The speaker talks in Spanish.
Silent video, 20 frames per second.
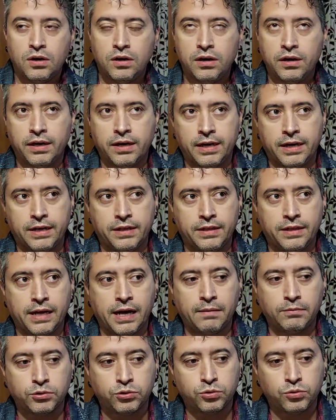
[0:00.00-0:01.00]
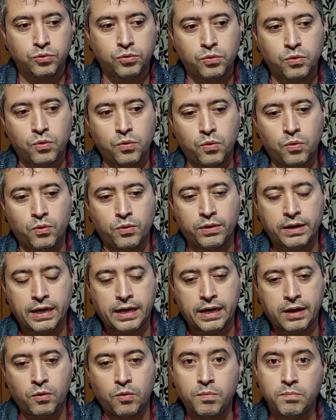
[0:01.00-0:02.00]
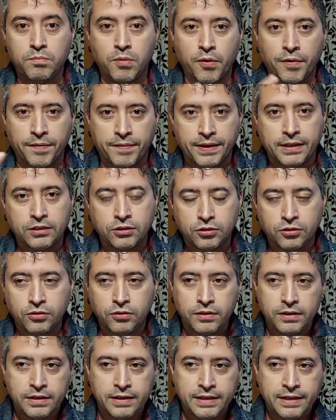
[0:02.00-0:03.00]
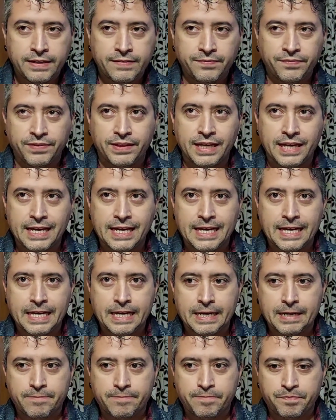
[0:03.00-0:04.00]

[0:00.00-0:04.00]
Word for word: eh, digamos, un movimiento de,